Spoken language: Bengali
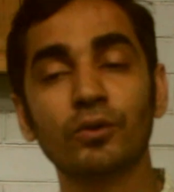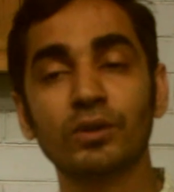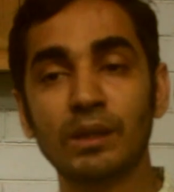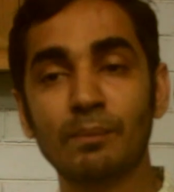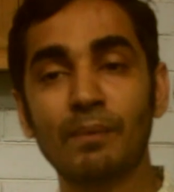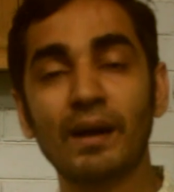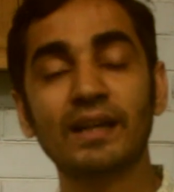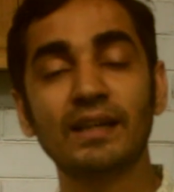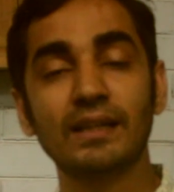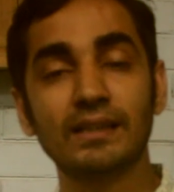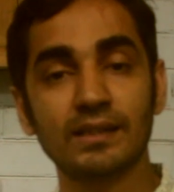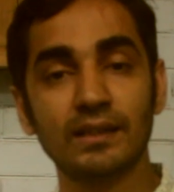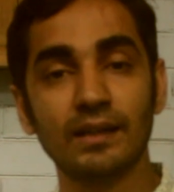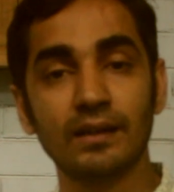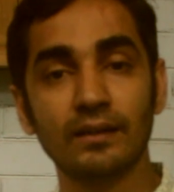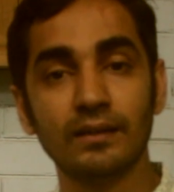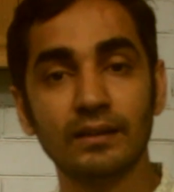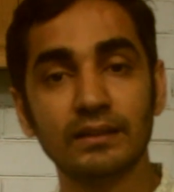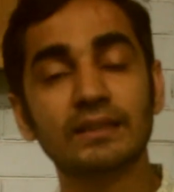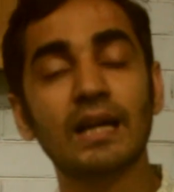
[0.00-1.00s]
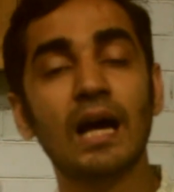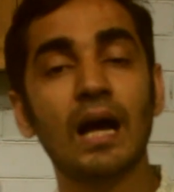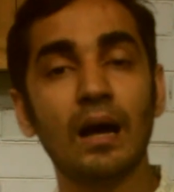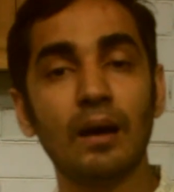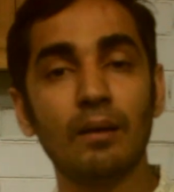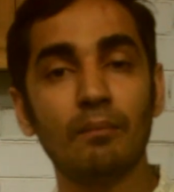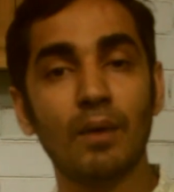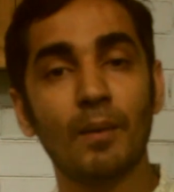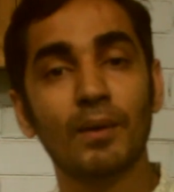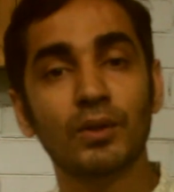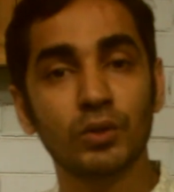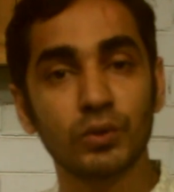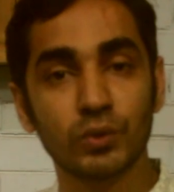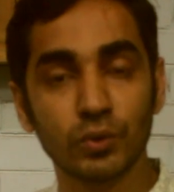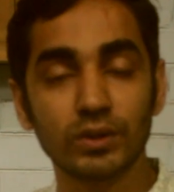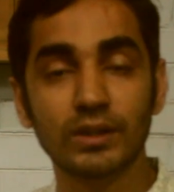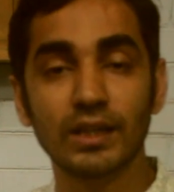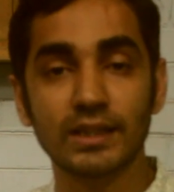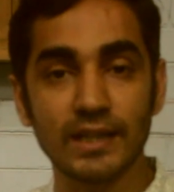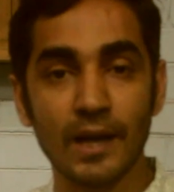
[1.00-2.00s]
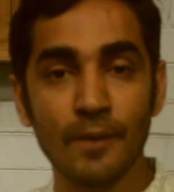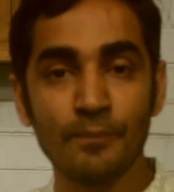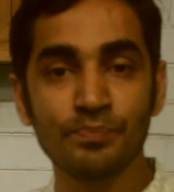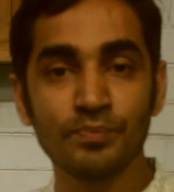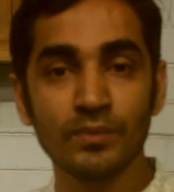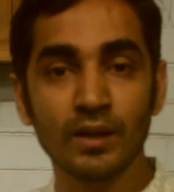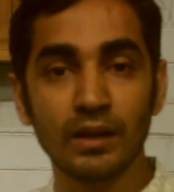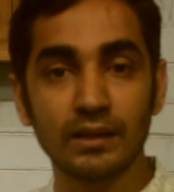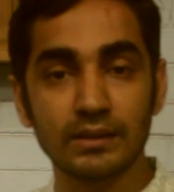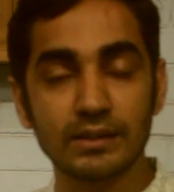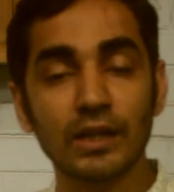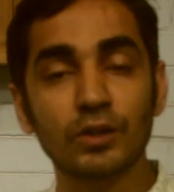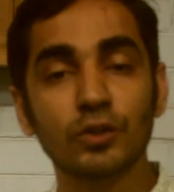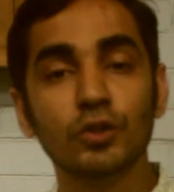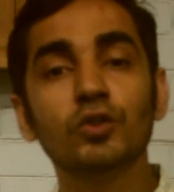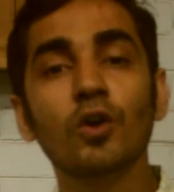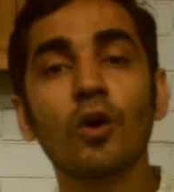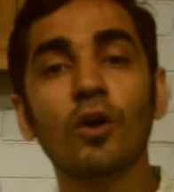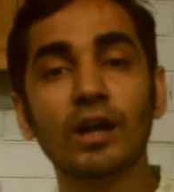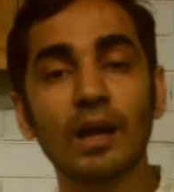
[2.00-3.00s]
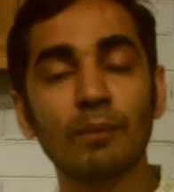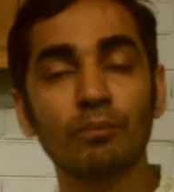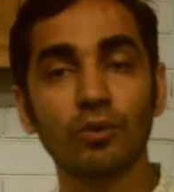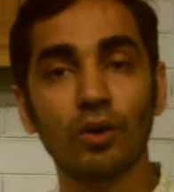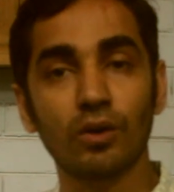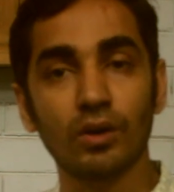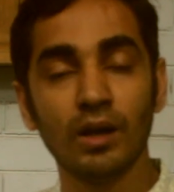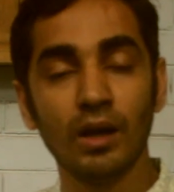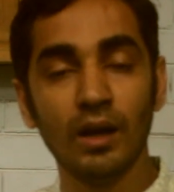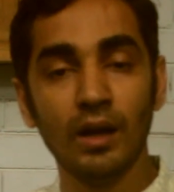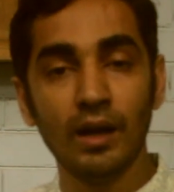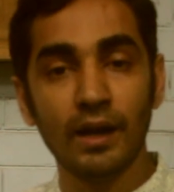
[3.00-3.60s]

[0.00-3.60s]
করতে পাঠিয়েছিলেন যা বাবা তুই যুদ্ধে যা যা তুই সংগ্রাম কর